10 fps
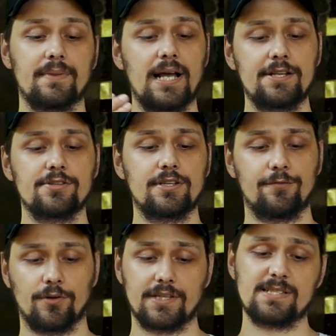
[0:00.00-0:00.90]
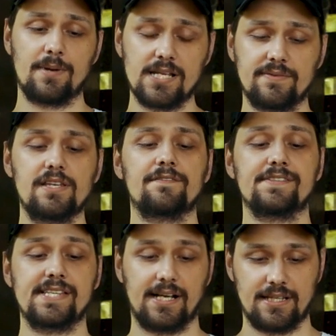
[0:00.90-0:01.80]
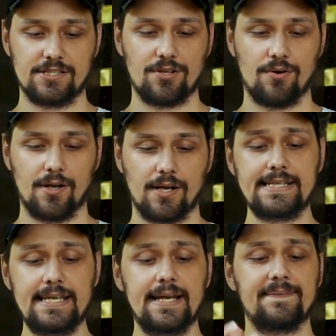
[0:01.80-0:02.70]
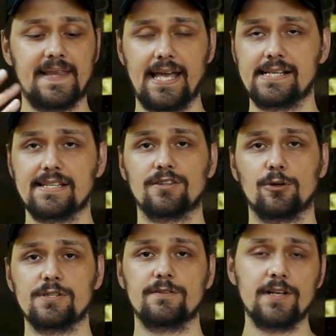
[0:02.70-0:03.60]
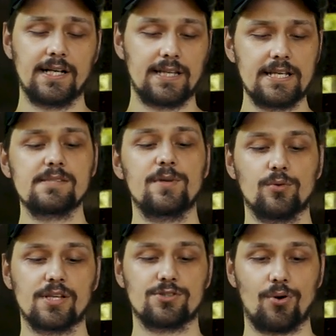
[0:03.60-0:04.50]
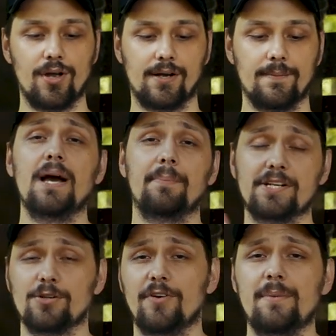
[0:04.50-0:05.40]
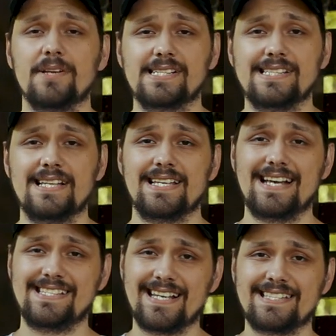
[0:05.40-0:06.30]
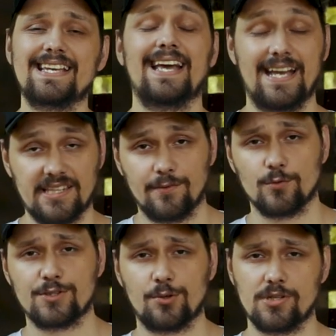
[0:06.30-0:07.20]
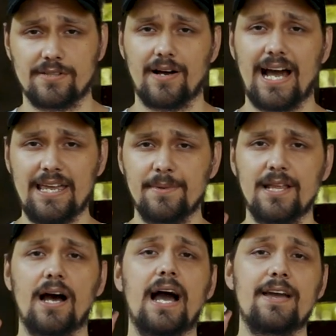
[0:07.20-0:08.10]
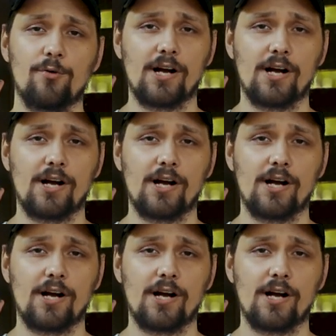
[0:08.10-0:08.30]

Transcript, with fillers: Далее идет Default сбрасывание всех настроек. И Exit, то есть выход из меню настроек. Пришло время рассказать о сердце этого устройства, а именно о его